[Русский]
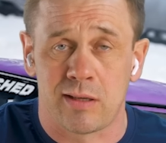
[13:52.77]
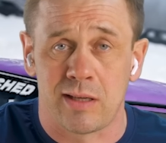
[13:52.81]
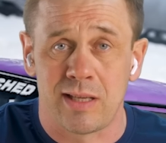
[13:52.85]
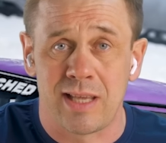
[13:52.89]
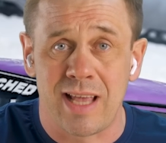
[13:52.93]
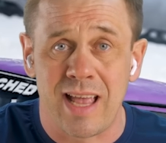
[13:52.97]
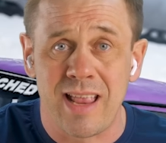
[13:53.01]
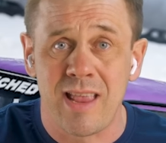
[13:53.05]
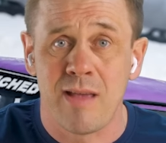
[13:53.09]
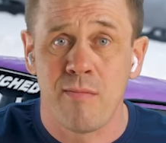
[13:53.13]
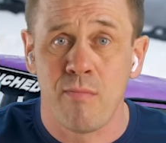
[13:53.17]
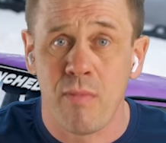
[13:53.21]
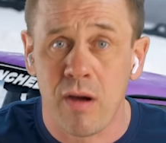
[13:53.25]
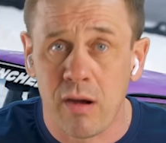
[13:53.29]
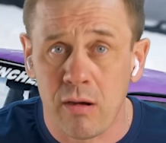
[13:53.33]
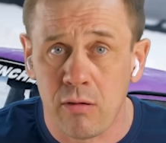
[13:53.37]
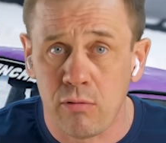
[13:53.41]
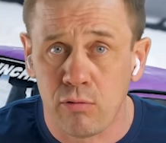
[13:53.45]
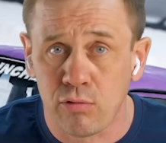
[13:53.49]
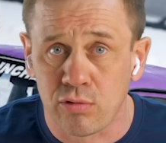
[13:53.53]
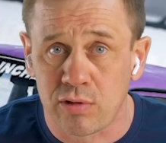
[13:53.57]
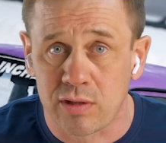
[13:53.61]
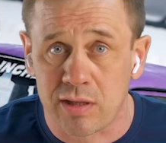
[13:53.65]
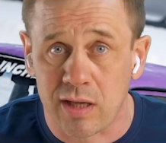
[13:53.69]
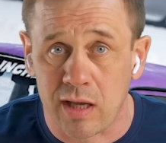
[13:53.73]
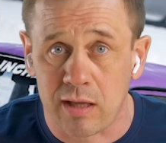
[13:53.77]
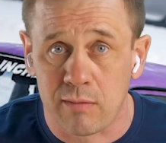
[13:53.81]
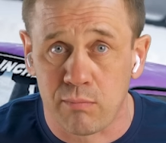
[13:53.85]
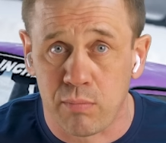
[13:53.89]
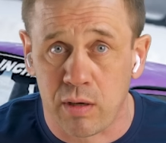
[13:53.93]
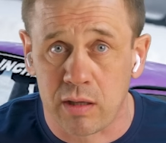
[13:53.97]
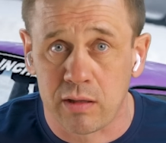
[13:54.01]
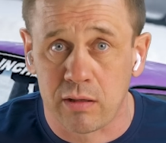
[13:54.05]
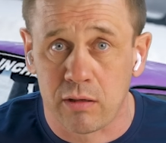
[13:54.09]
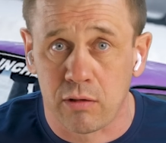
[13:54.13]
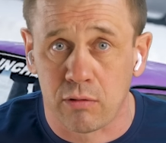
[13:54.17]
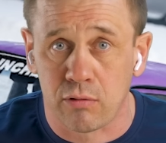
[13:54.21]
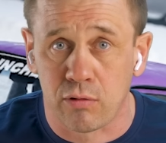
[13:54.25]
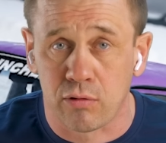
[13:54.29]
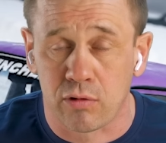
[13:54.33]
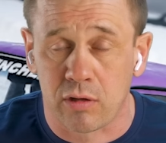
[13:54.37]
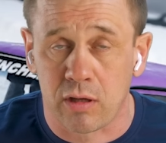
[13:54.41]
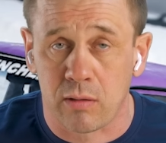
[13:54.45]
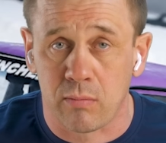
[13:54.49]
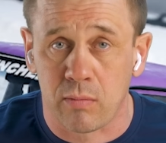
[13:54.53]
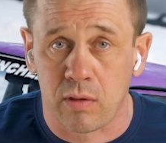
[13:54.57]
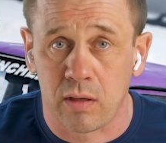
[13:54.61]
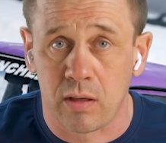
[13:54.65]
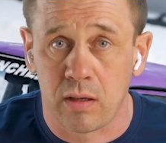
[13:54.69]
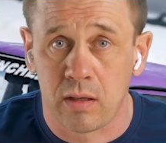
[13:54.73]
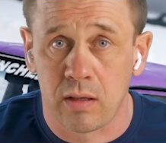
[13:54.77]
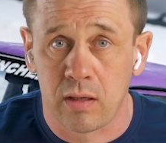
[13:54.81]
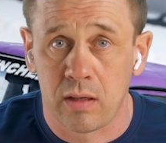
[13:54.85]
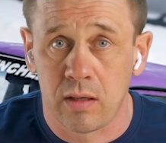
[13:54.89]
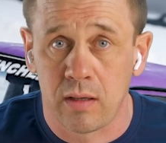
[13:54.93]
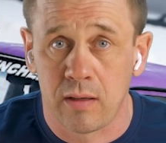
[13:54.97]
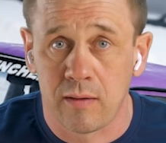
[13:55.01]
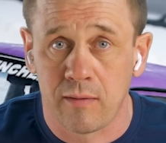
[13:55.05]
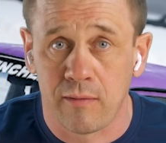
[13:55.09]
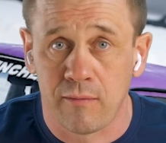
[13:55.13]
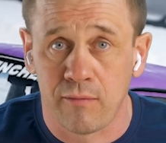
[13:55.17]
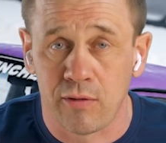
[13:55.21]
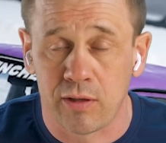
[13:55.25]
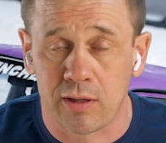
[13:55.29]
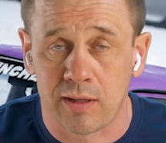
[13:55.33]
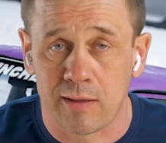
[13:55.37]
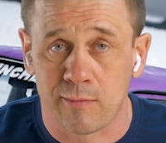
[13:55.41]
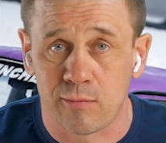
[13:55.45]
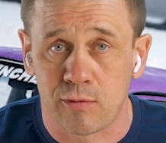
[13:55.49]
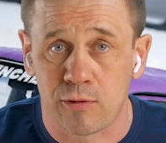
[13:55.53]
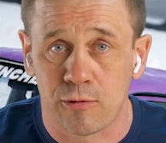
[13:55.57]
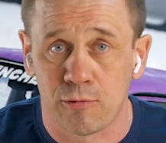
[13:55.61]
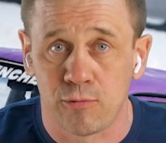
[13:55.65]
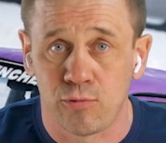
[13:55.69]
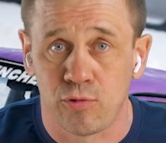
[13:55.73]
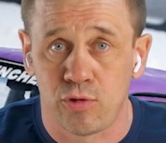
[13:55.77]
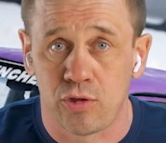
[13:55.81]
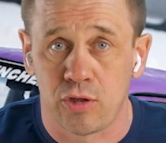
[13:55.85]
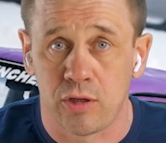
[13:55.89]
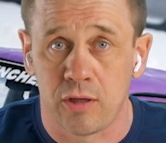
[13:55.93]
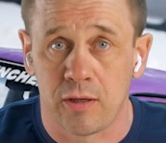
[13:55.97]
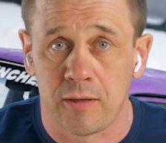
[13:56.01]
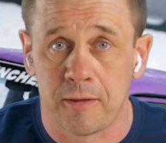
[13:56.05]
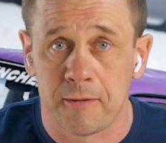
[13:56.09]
Я не могу стать банкротом в этом случае.